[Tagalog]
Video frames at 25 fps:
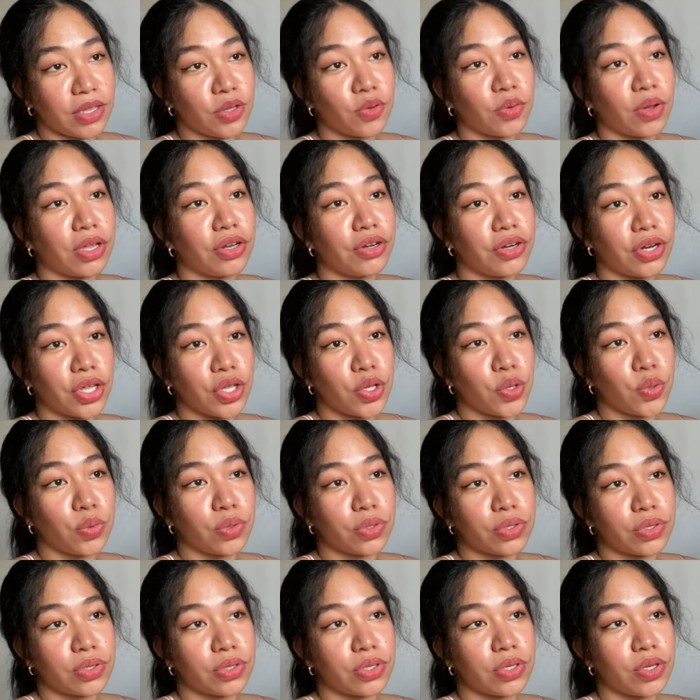You can
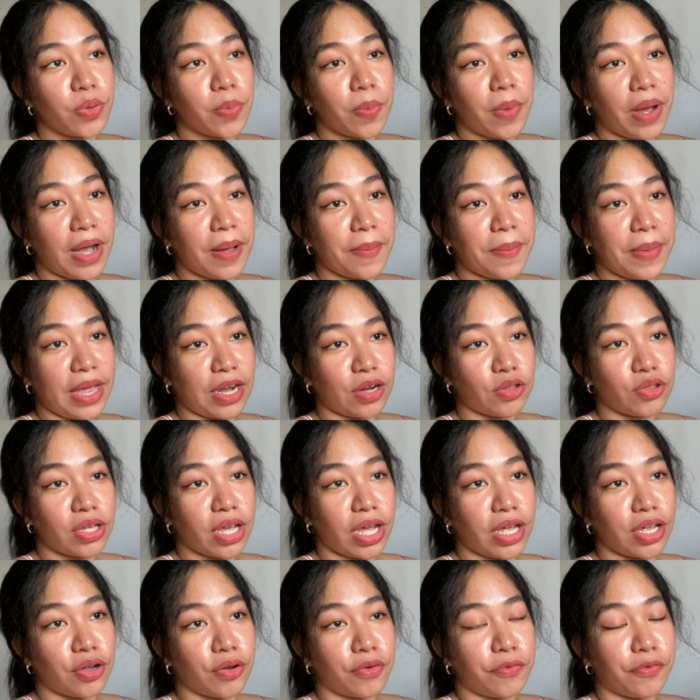reuse yung mga meron
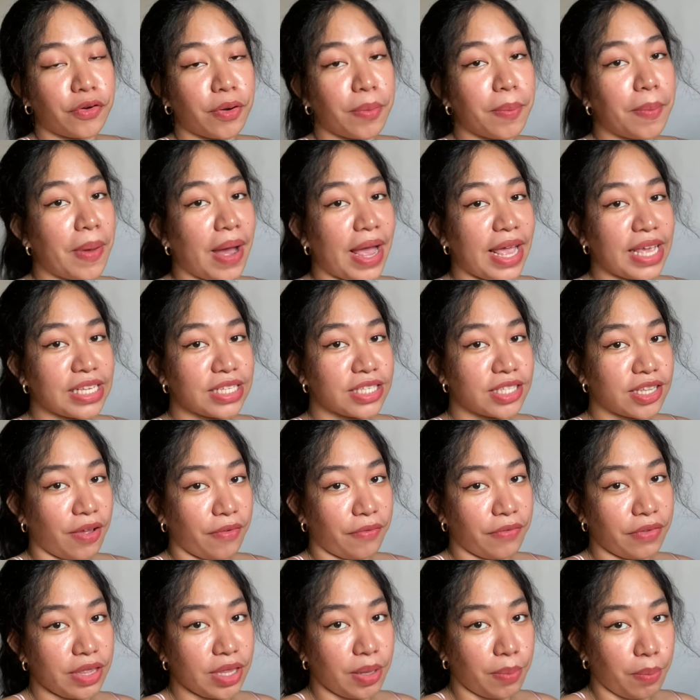kayo from buying
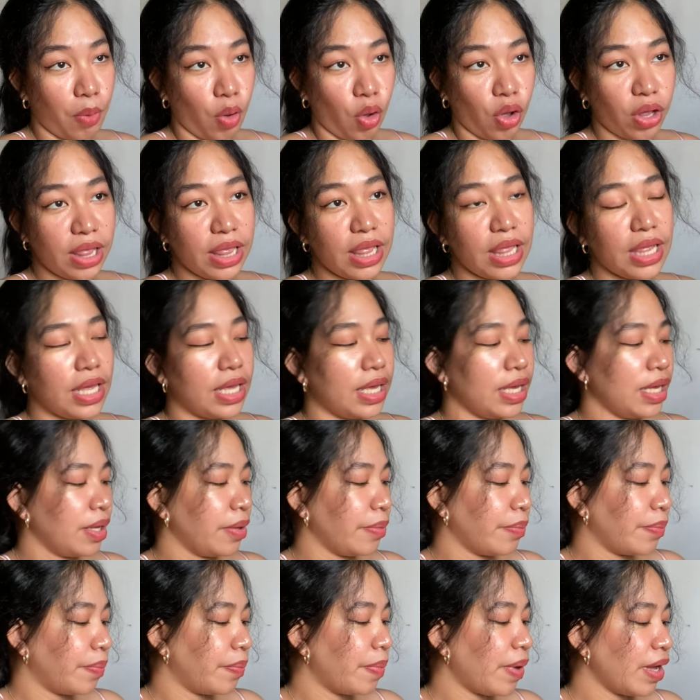stuff in the mall.
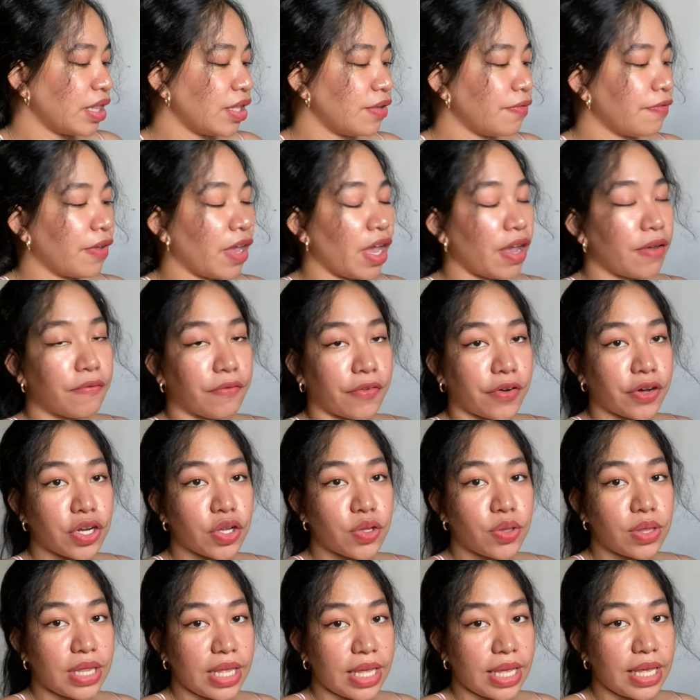But if ever
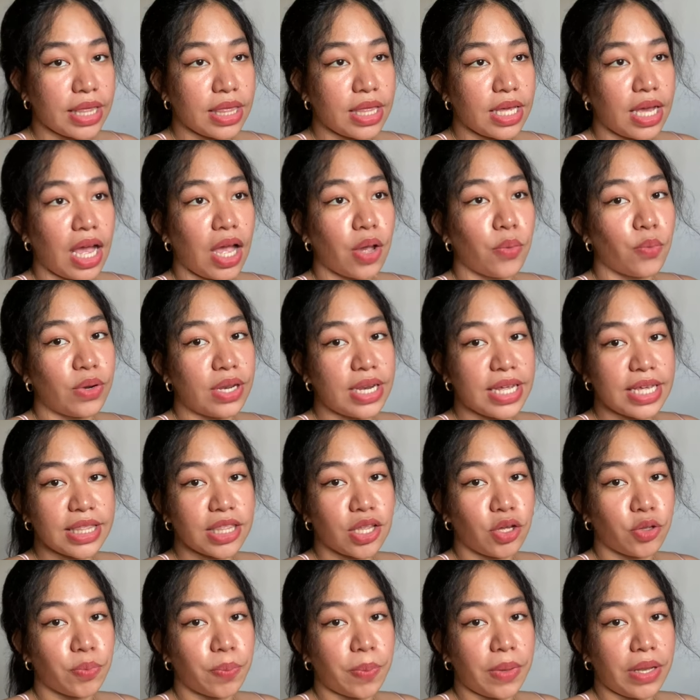you need, I will link
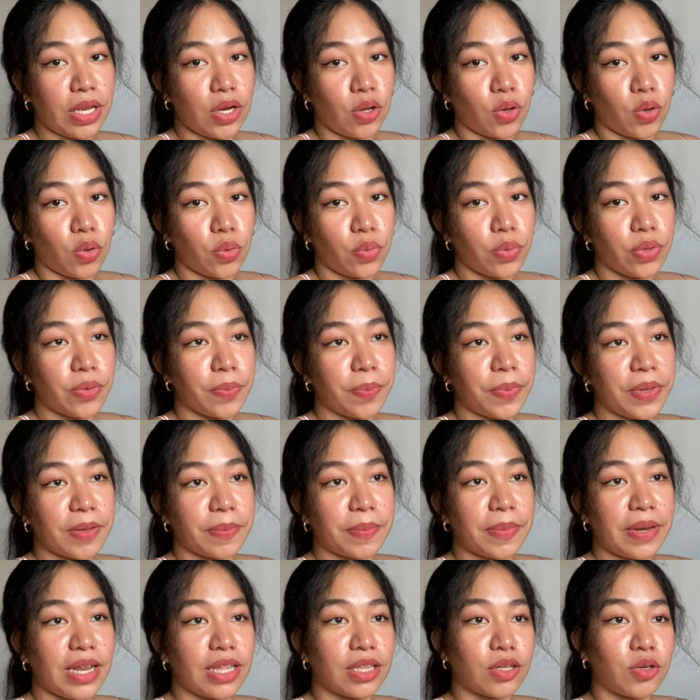down below yung
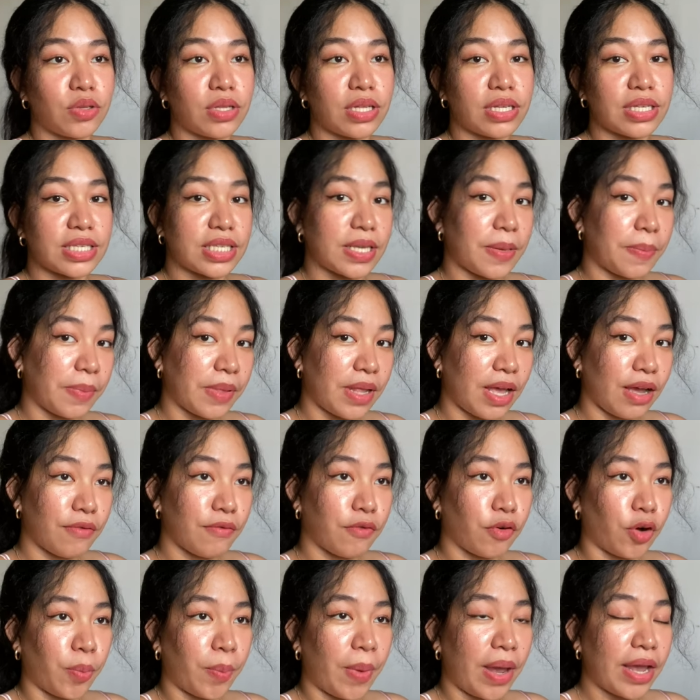pinagbilan ko ng ziplock
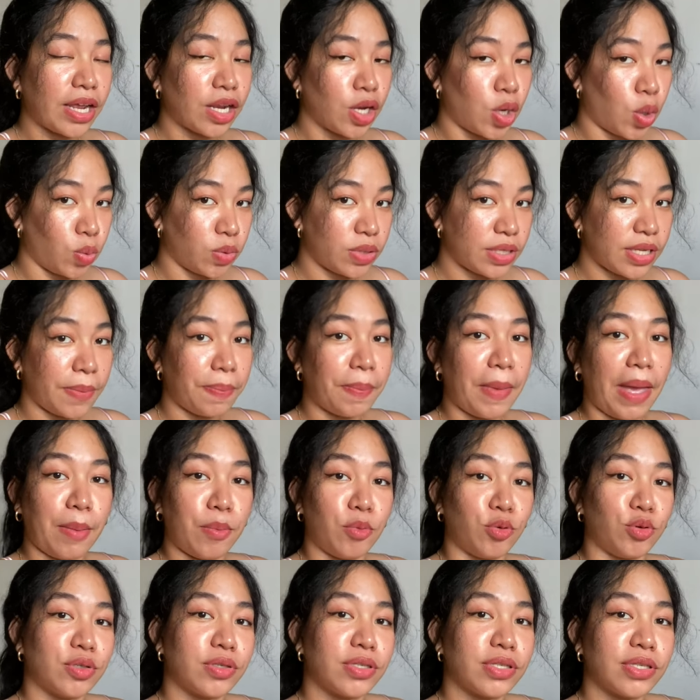for my clothes and memos.